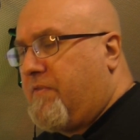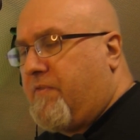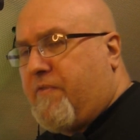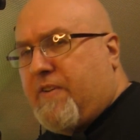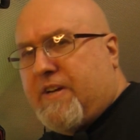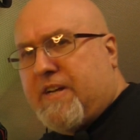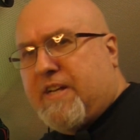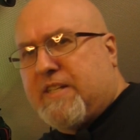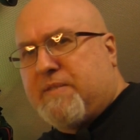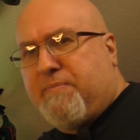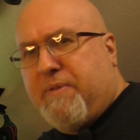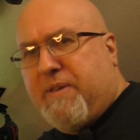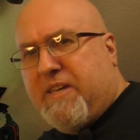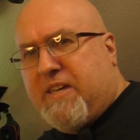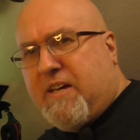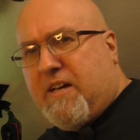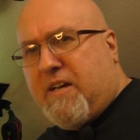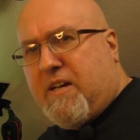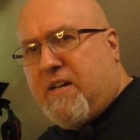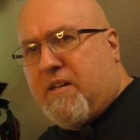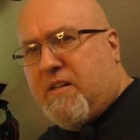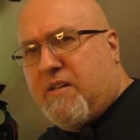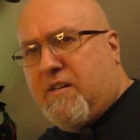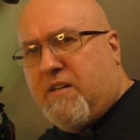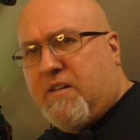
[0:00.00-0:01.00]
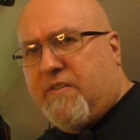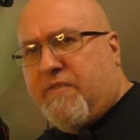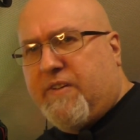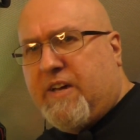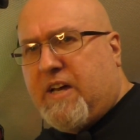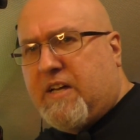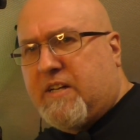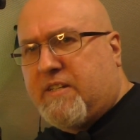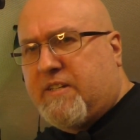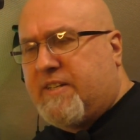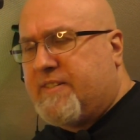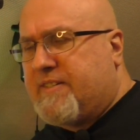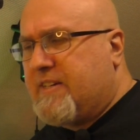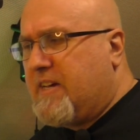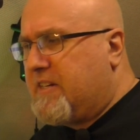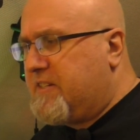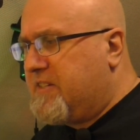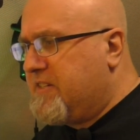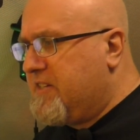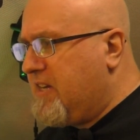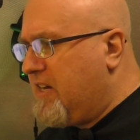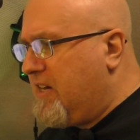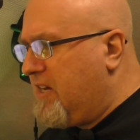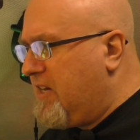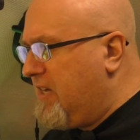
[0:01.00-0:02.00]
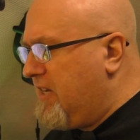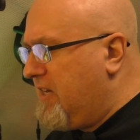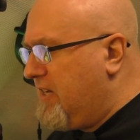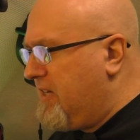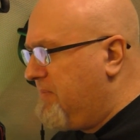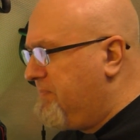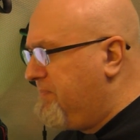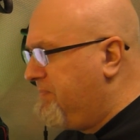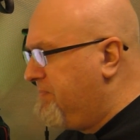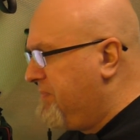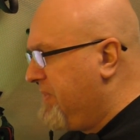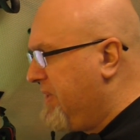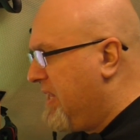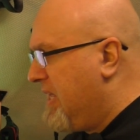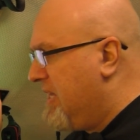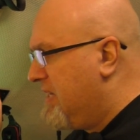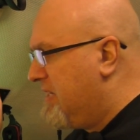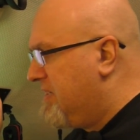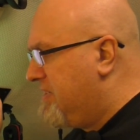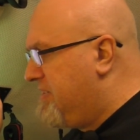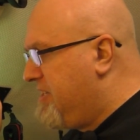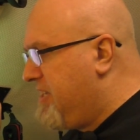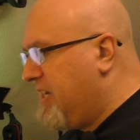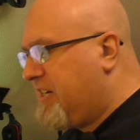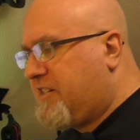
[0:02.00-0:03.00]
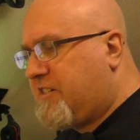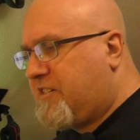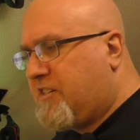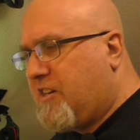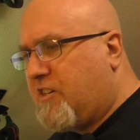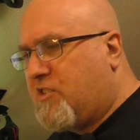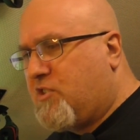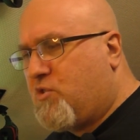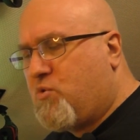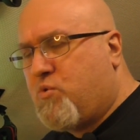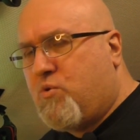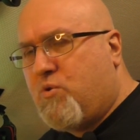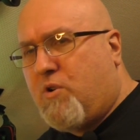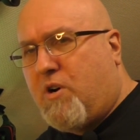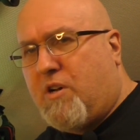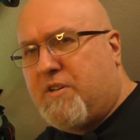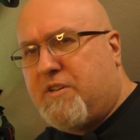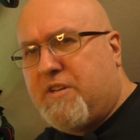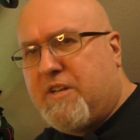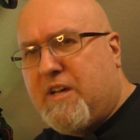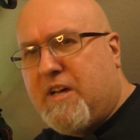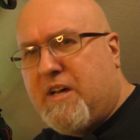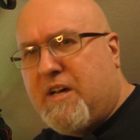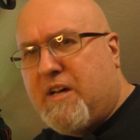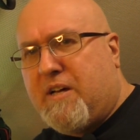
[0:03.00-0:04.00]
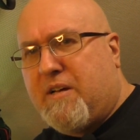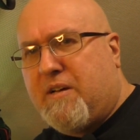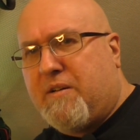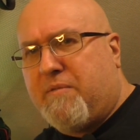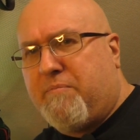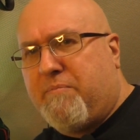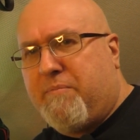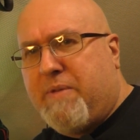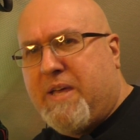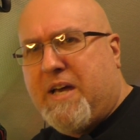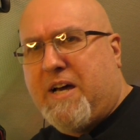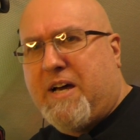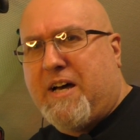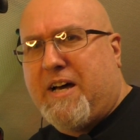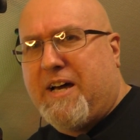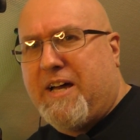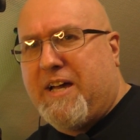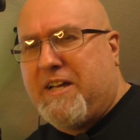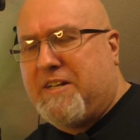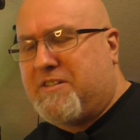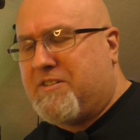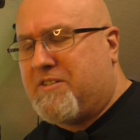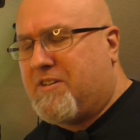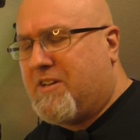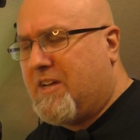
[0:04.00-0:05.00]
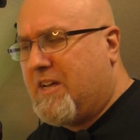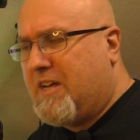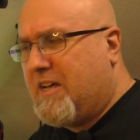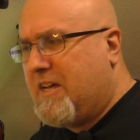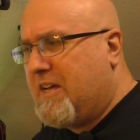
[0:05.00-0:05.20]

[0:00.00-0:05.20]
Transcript: War das Micha? Irgendwer hat gesagt hier, ähm, Diktatur der Mehrheit.